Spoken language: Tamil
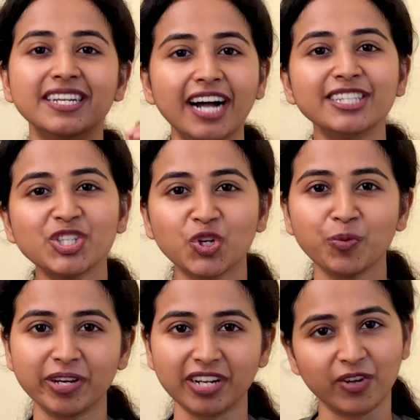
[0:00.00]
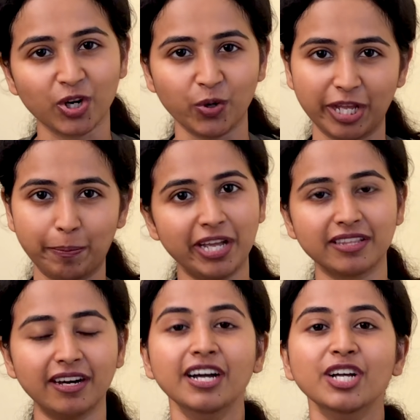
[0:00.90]
ராஜேஷ்குமார் அவர்களுடைய
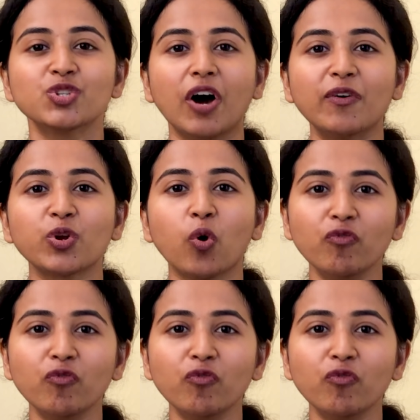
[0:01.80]
பேர் தான் ஸோ அவரோட